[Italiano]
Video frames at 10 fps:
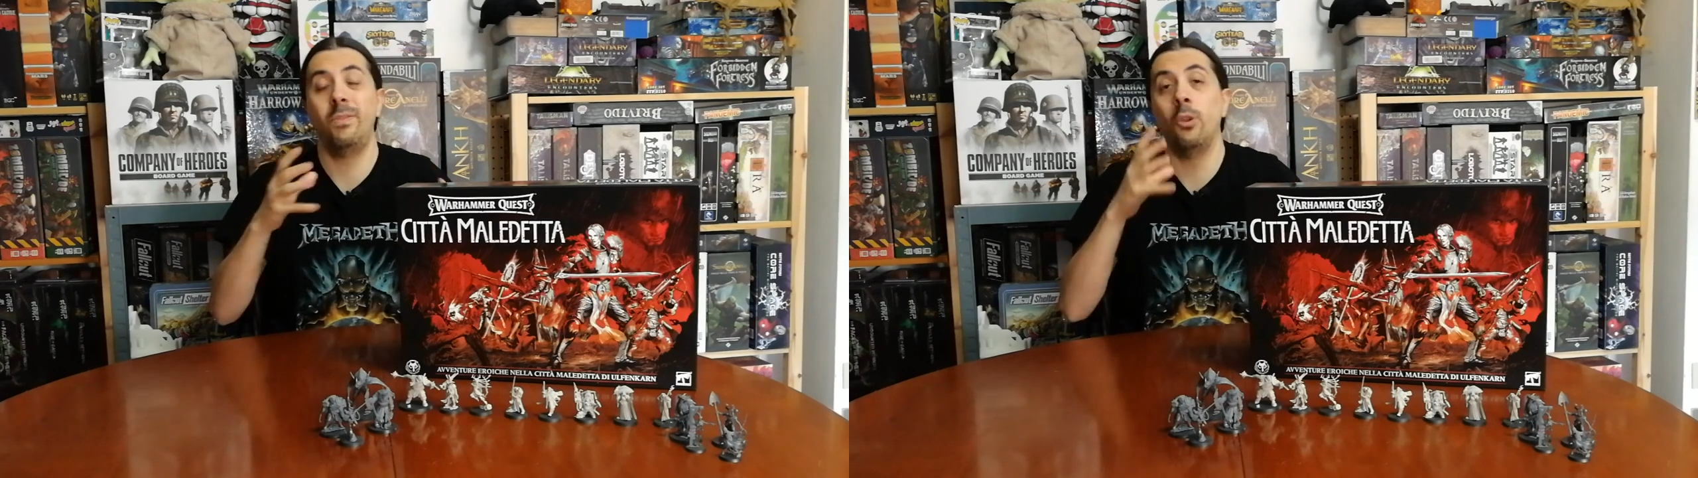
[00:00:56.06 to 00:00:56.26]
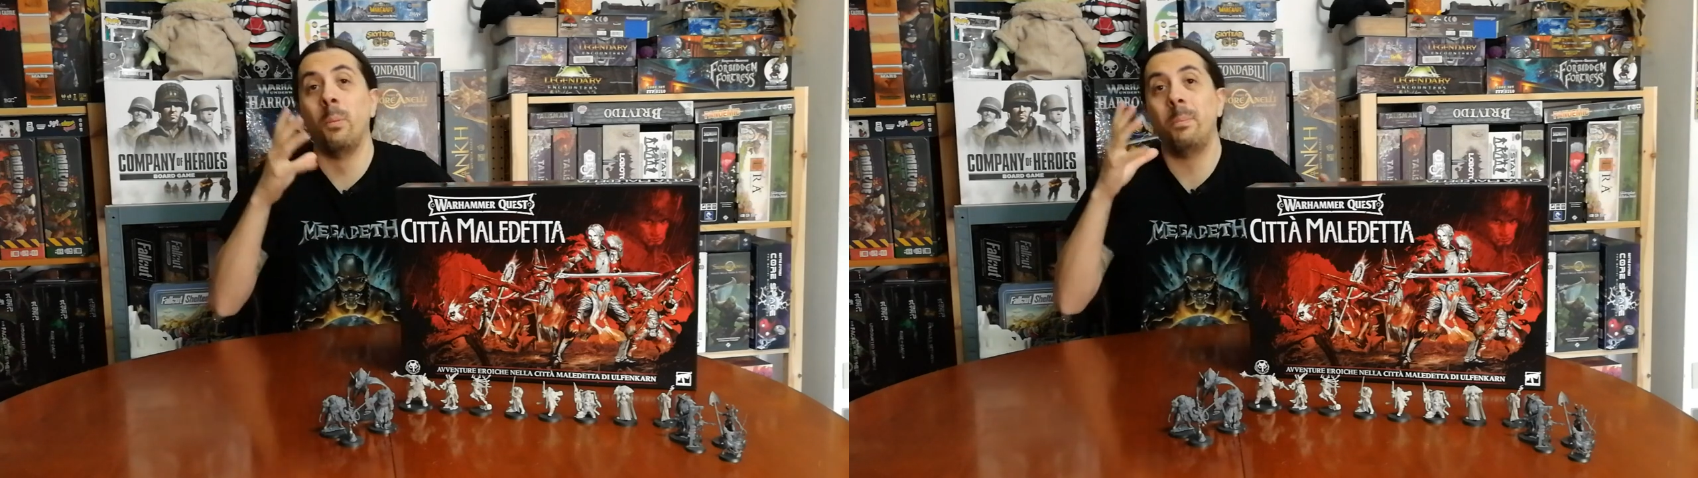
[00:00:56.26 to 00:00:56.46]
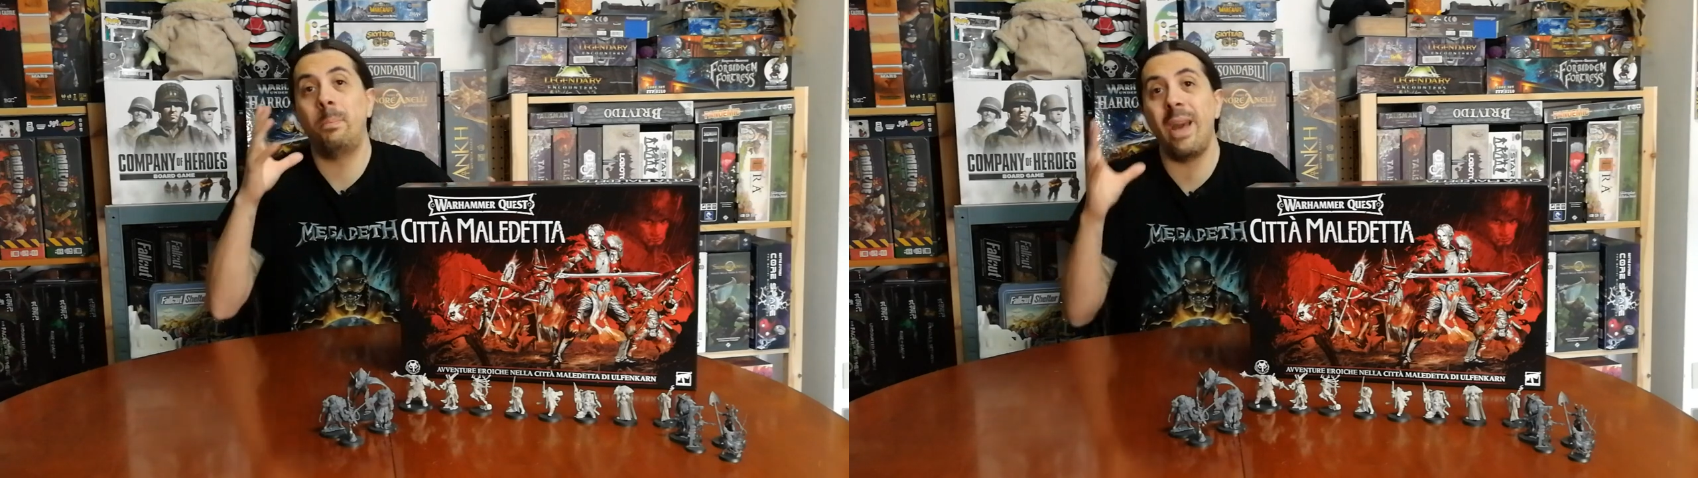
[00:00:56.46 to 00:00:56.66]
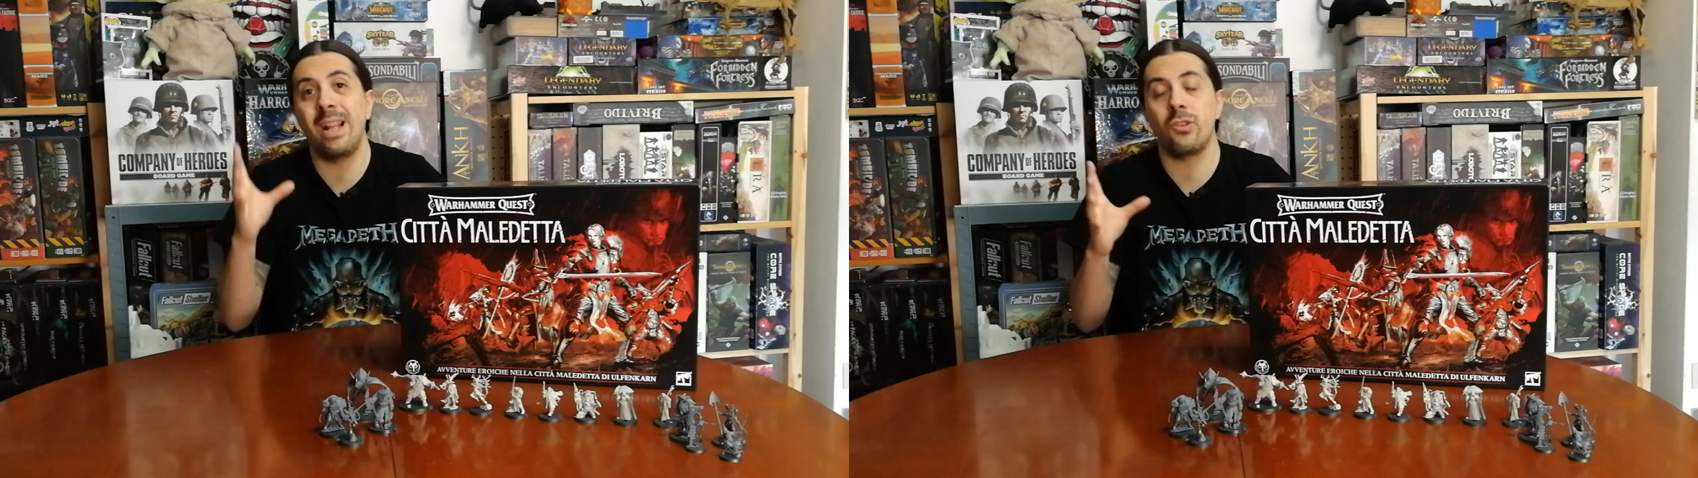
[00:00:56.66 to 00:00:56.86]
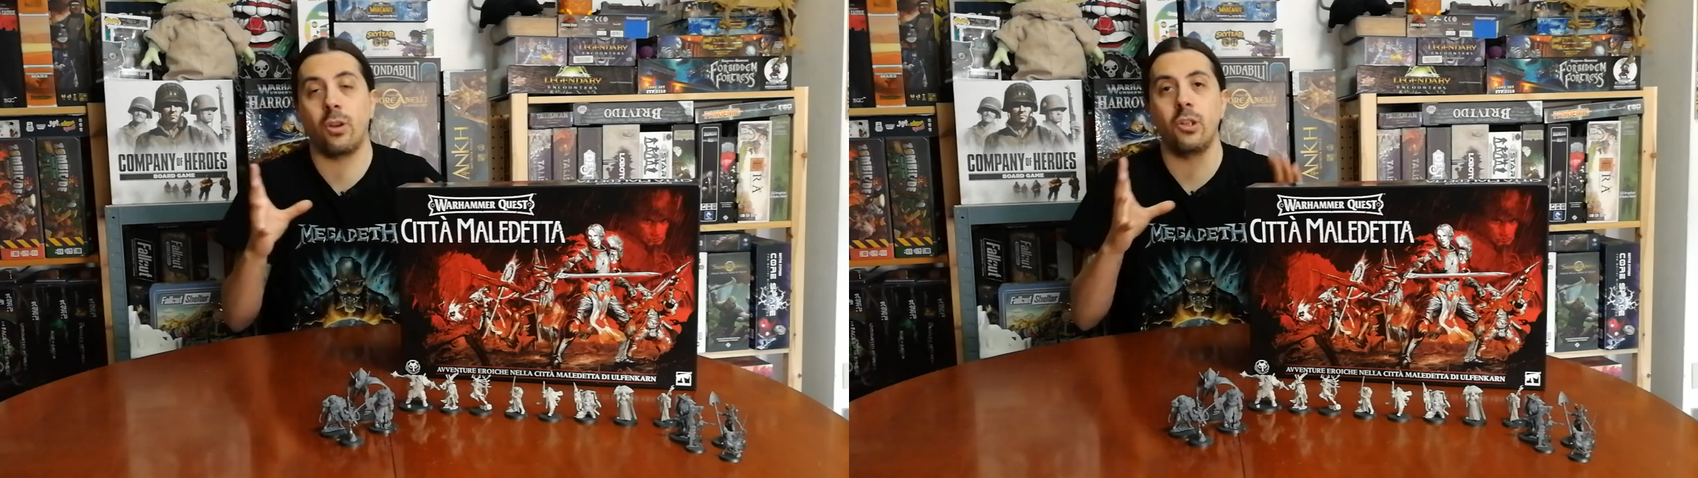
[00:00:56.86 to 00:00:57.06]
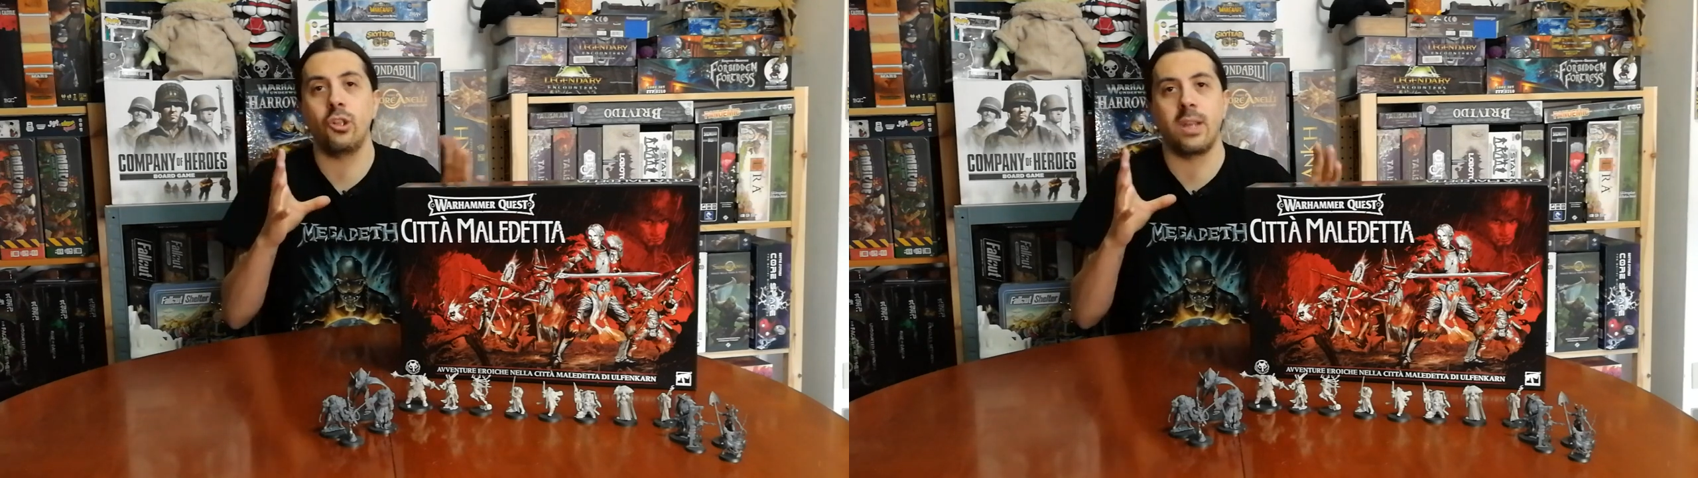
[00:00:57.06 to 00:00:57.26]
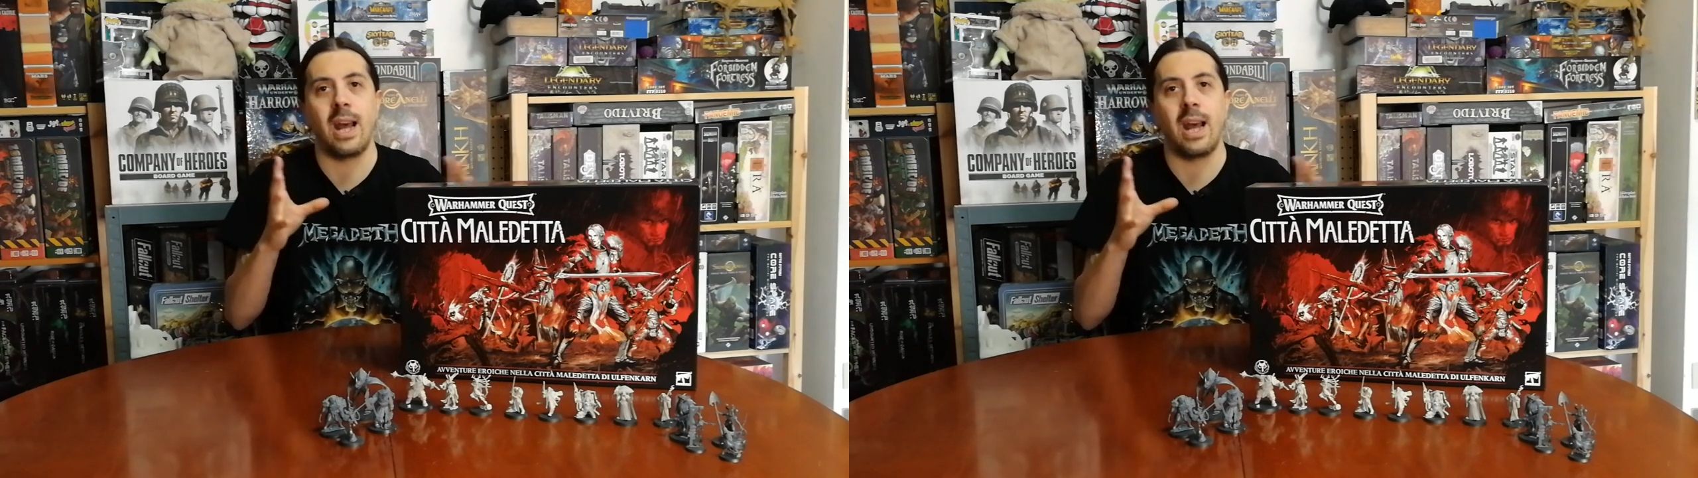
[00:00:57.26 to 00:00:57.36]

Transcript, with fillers: non penso che ci